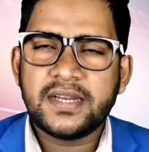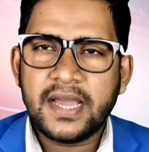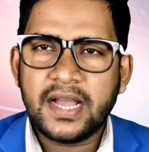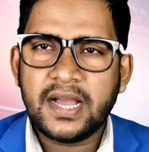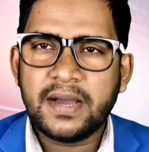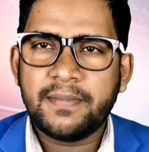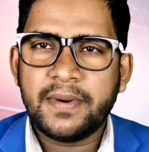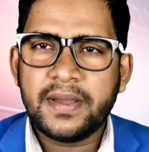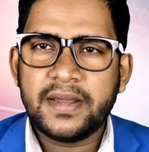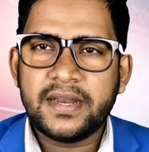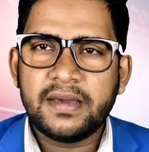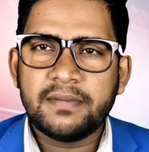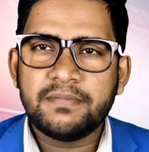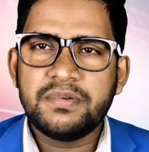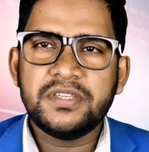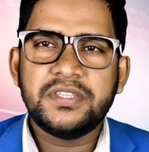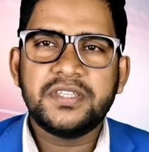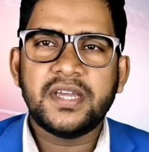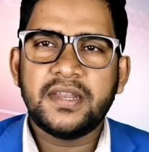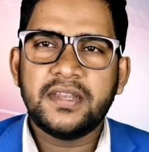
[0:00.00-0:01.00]
টাকা পাই না
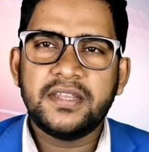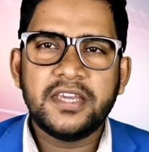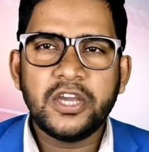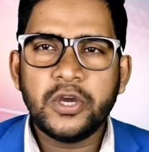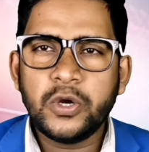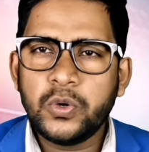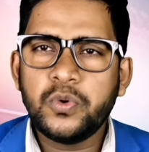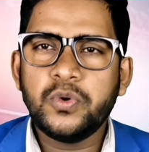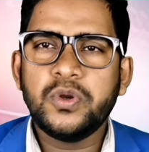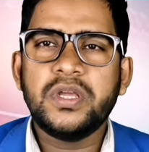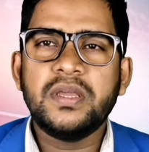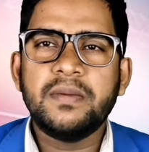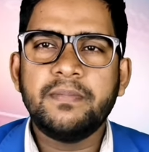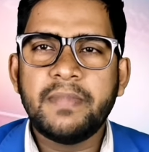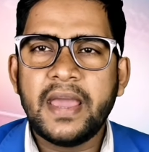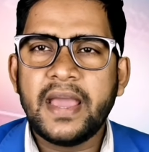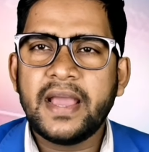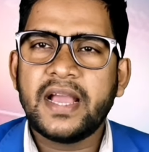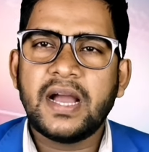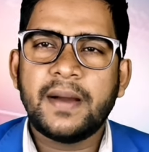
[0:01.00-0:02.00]
ভিসা নিয়ে ঘুরেই
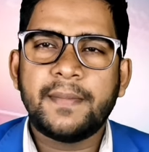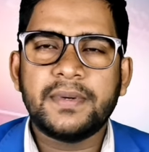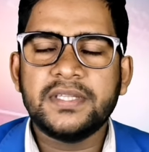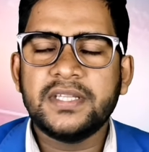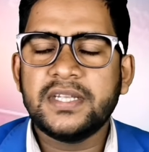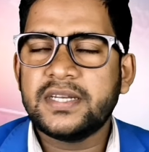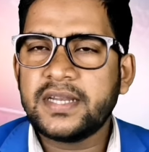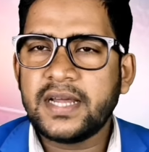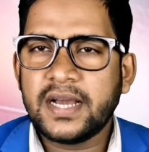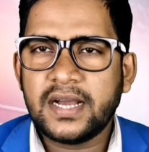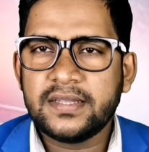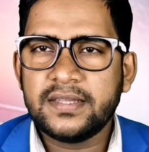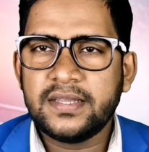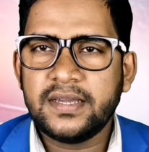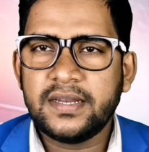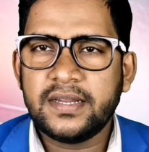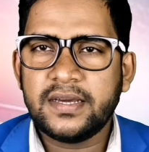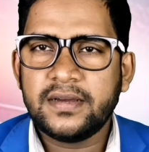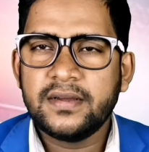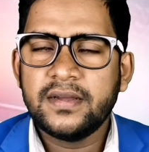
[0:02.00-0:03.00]
ব্যাংক আমাদের টাকা
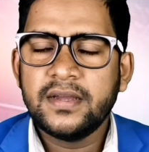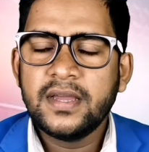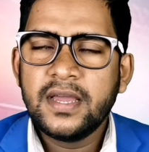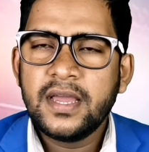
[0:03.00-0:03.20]
দেয় না